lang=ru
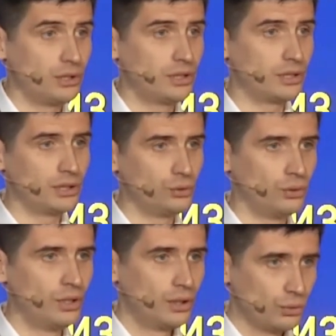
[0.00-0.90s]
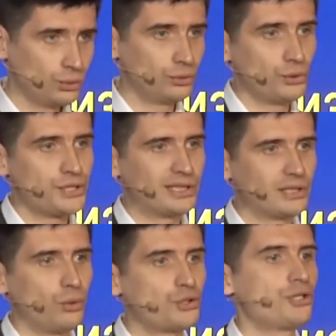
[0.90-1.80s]
а, году, году. То есть это
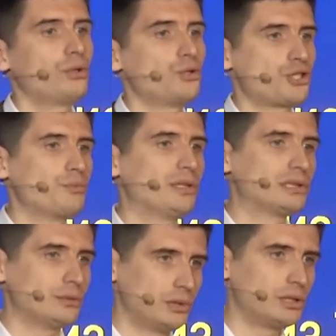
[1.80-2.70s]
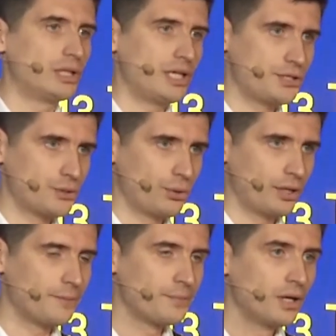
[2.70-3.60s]
очень-очень молодая
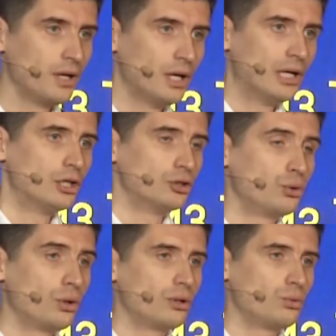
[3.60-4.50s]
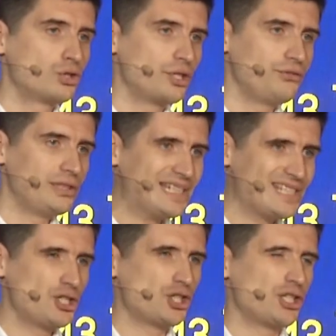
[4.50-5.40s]
история. Но уже в
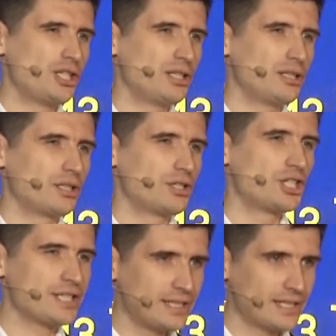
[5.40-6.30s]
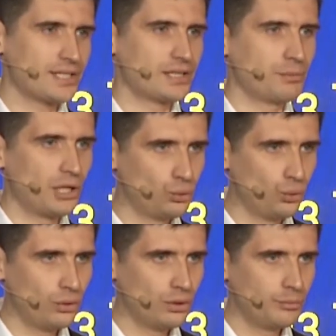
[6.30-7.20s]
2016
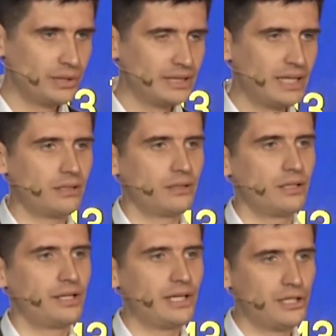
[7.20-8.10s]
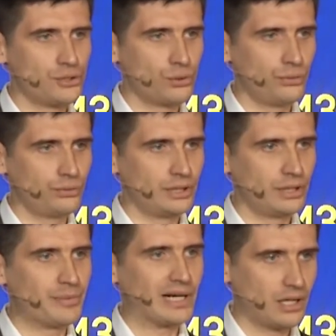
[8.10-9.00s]
году была реализована
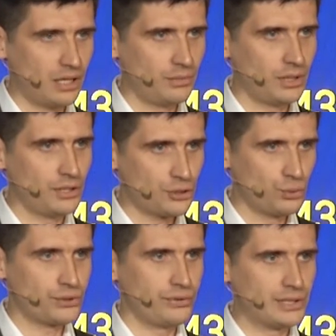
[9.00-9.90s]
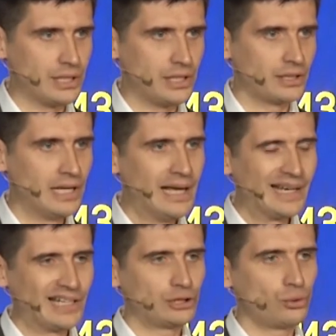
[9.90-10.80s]
программа «Искусственный интеллект»,
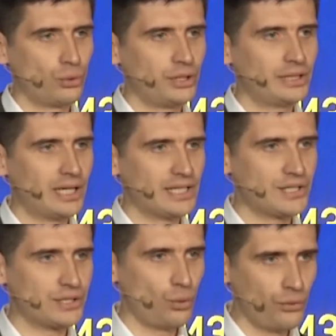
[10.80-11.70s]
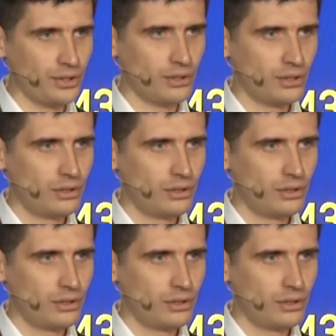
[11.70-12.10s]
который на основе